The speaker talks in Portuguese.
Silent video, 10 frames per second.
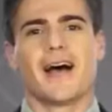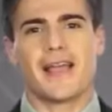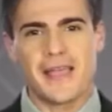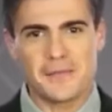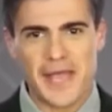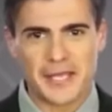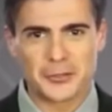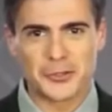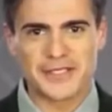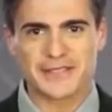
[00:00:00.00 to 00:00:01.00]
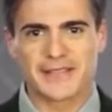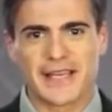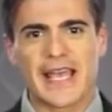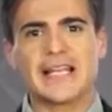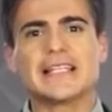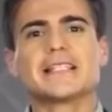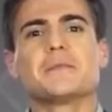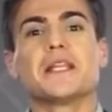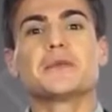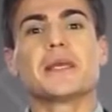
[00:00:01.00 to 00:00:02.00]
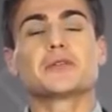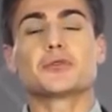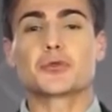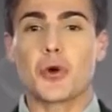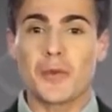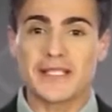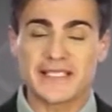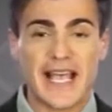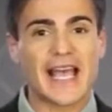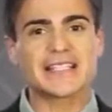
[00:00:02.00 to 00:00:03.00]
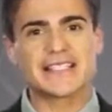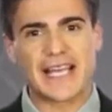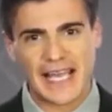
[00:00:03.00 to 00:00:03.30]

A MR2 realiza empreendimentos comerciais